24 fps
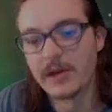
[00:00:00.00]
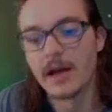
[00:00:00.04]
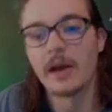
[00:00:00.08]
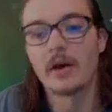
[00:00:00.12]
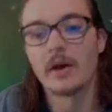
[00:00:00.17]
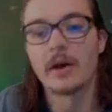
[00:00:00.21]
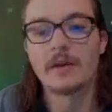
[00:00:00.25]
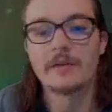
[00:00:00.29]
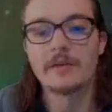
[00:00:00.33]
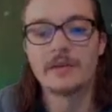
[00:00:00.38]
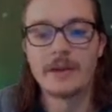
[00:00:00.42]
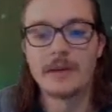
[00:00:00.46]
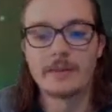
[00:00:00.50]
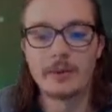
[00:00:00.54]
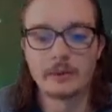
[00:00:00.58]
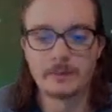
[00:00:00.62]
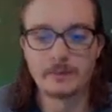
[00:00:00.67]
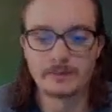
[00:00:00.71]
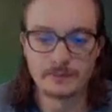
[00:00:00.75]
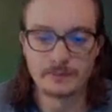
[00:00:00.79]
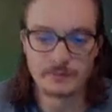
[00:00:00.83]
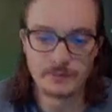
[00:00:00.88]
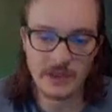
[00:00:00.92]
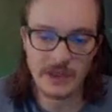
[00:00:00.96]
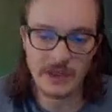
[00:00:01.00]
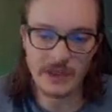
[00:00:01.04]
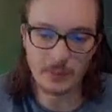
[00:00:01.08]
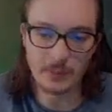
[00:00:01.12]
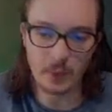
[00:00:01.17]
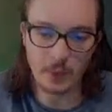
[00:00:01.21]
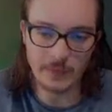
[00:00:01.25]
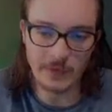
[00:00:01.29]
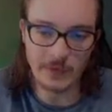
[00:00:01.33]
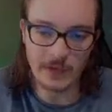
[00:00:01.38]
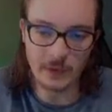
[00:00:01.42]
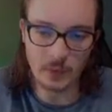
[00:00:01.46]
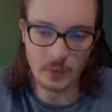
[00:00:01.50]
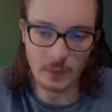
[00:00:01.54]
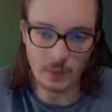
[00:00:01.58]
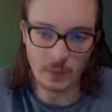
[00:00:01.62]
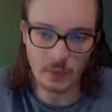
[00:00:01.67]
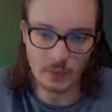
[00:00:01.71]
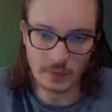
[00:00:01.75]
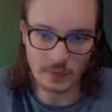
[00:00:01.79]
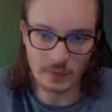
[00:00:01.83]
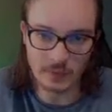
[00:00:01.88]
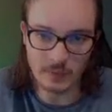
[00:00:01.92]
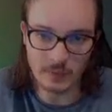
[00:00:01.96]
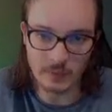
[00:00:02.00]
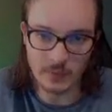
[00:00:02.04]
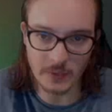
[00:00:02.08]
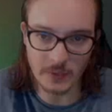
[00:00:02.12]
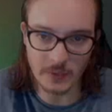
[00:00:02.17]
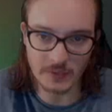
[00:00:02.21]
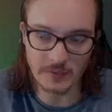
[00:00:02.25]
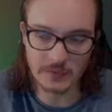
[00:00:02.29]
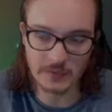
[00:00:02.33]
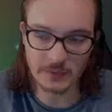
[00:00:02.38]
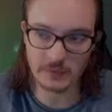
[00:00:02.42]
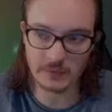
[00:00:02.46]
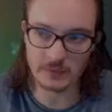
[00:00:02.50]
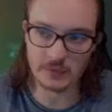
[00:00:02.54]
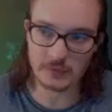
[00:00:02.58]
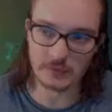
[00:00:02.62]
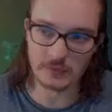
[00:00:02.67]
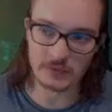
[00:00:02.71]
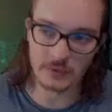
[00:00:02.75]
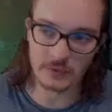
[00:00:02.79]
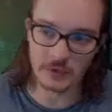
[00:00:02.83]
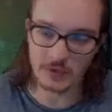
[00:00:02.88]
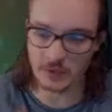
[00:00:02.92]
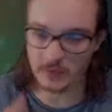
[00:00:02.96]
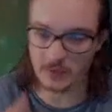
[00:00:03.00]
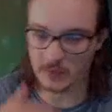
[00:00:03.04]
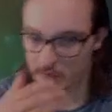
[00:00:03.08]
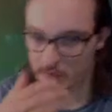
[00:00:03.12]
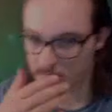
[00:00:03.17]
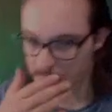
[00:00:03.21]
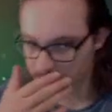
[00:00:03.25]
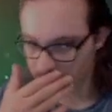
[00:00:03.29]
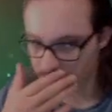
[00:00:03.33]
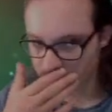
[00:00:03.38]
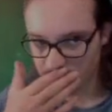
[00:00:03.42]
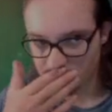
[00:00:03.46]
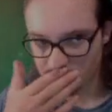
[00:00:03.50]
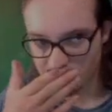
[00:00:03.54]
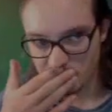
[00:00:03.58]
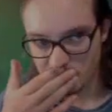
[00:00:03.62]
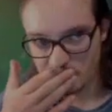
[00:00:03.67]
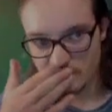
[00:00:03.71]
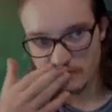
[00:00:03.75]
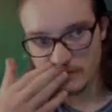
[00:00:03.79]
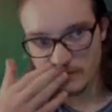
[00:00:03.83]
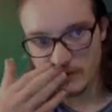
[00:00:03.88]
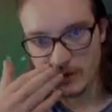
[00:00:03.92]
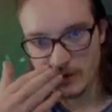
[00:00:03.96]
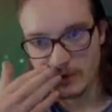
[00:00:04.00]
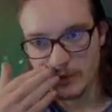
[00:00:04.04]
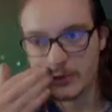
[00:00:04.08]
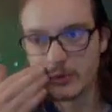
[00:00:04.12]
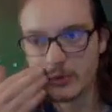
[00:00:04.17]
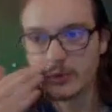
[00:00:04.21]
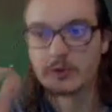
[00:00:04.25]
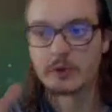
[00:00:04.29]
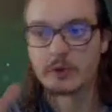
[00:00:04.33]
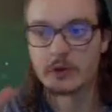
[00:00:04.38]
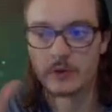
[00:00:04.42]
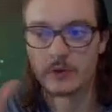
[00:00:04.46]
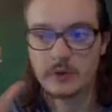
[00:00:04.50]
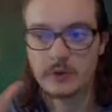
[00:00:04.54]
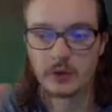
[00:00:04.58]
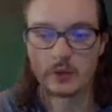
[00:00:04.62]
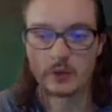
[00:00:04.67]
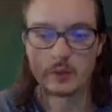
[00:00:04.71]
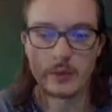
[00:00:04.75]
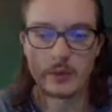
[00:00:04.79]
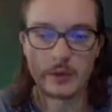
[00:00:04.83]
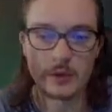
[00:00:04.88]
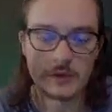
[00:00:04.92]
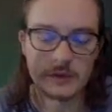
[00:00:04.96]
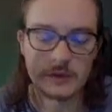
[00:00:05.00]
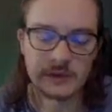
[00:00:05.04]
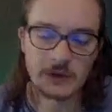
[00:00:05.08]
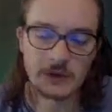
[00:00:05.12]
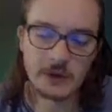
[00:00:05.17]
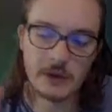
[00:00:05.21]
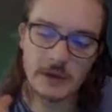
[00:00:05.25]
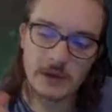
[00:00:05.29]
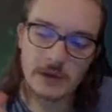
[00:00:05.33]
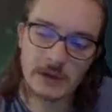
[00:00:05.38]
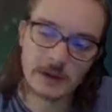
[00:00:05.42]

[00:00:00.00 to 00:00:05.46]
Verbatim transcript: Alors évidemment, qui profite le plus, je pense, de ce genre euh, de choses Je pense,